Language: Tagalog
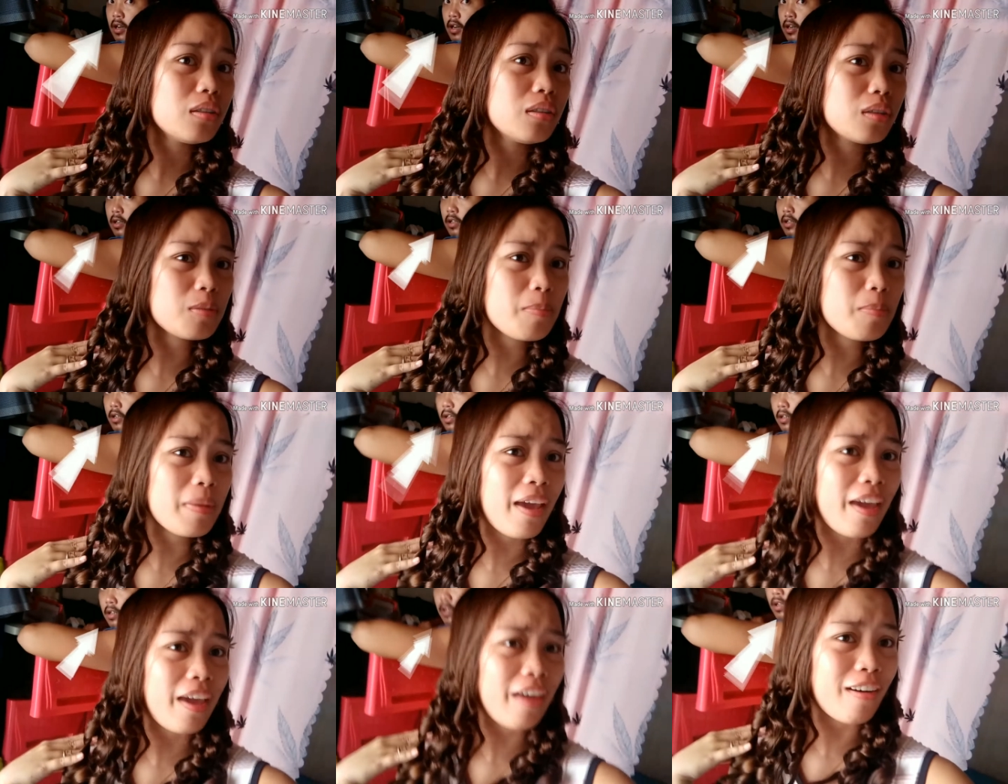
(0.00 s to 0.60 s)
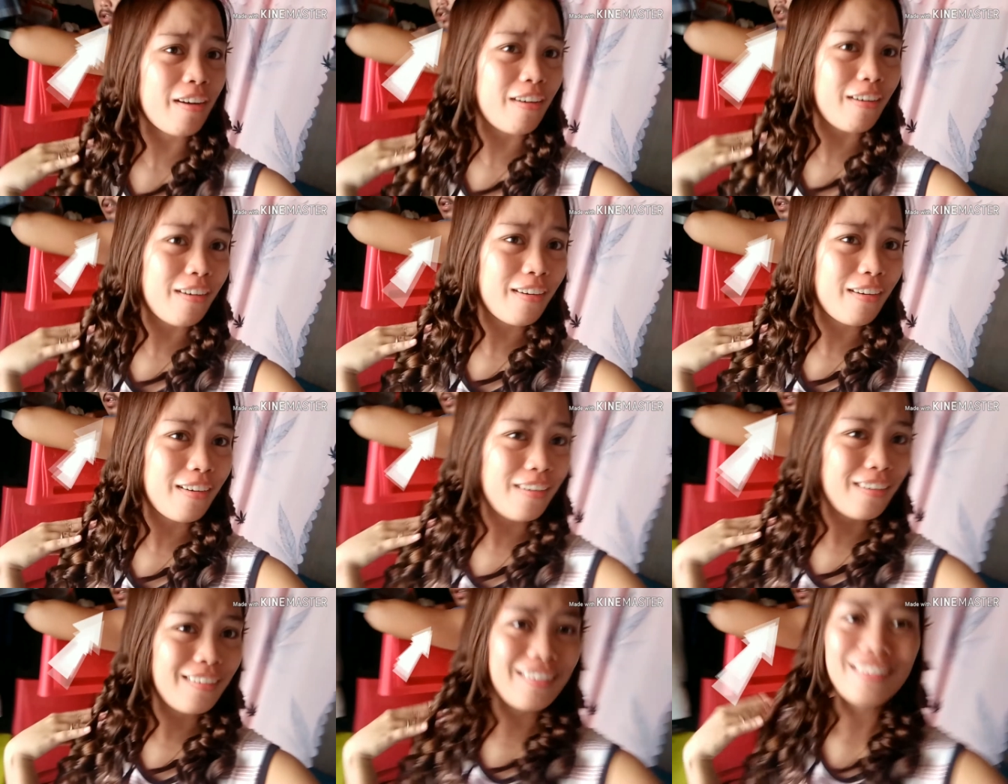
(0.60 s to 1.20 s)
Look at my hair.
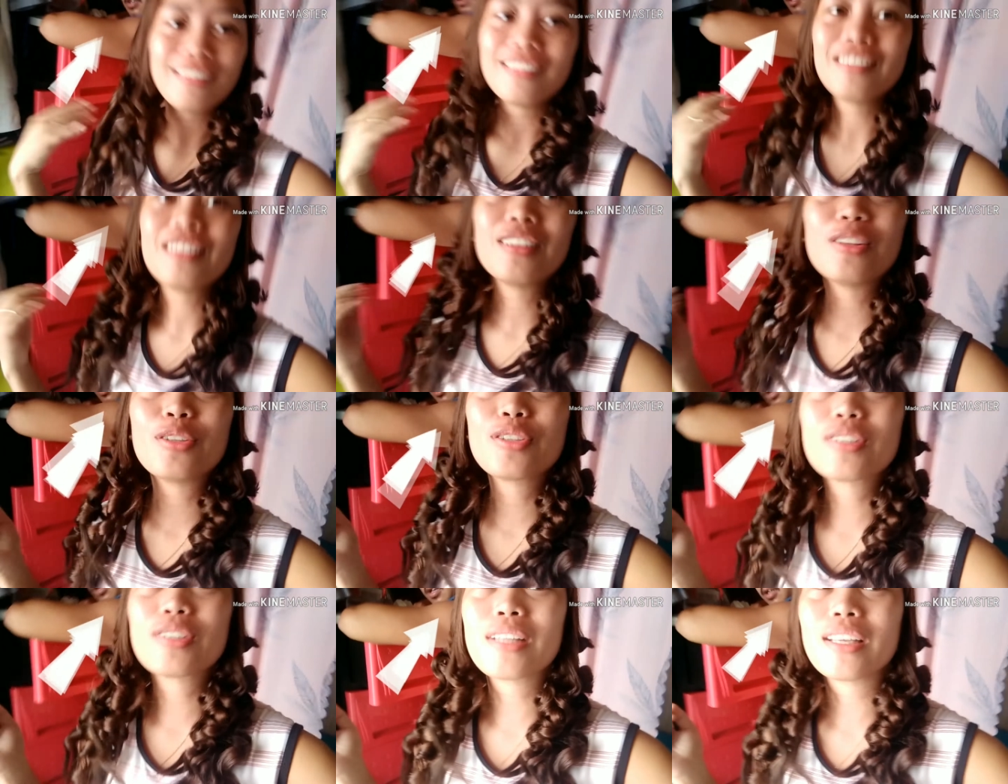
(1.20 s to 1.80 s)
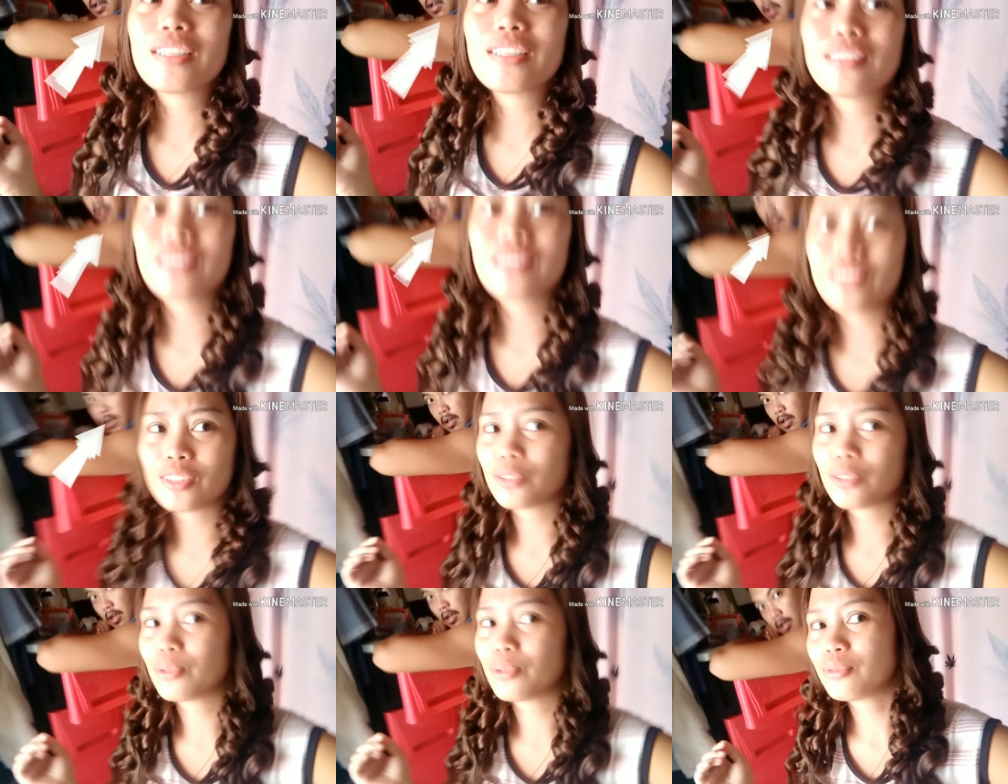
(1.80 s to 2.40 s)
It's like,
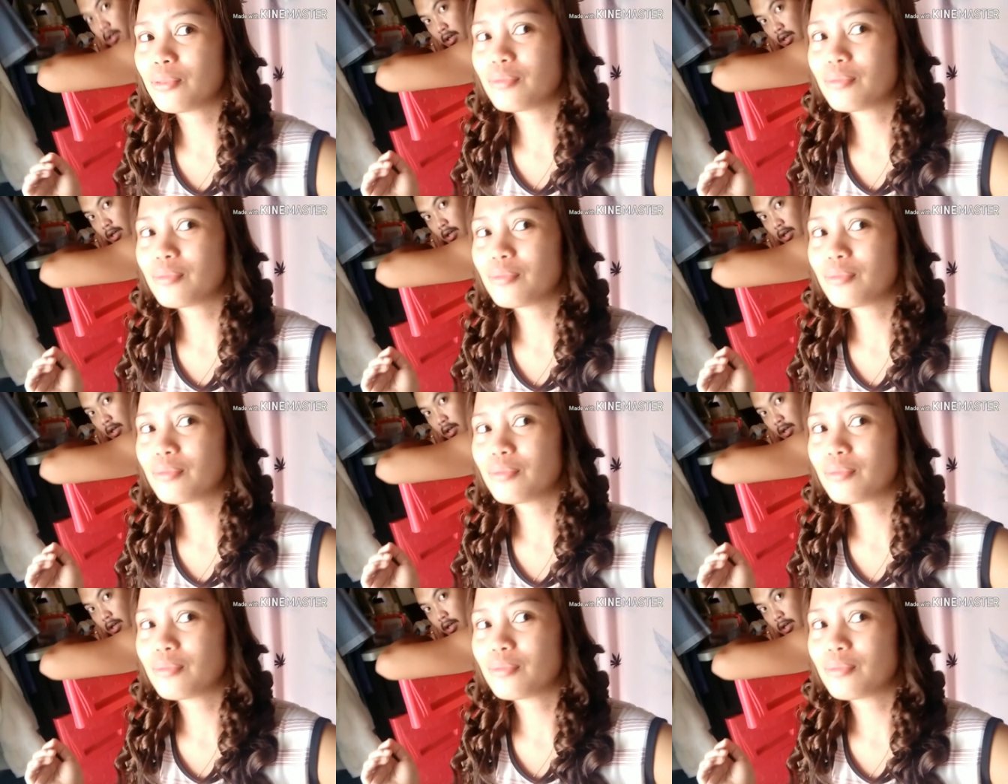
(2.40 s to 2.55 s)
you know,